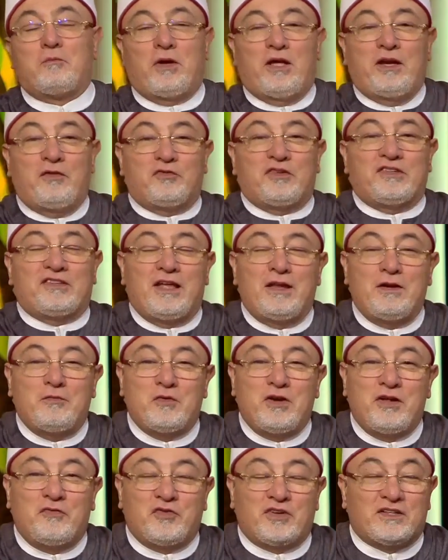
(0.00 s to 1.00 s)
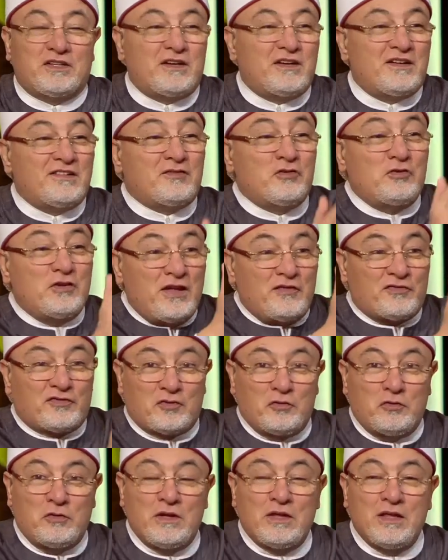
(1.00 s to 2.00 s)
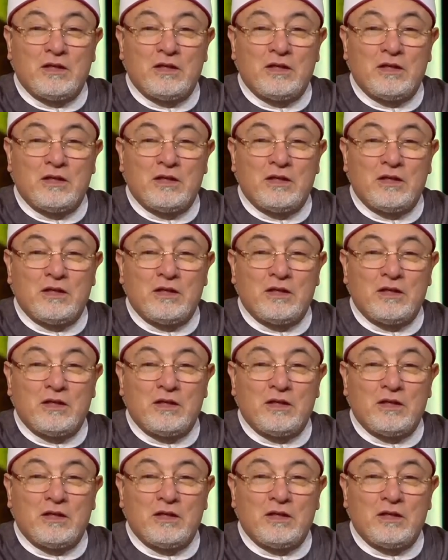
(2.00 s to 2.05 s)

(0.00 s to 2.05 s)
عرفت ازاي انه منافق ده الرسول نفسه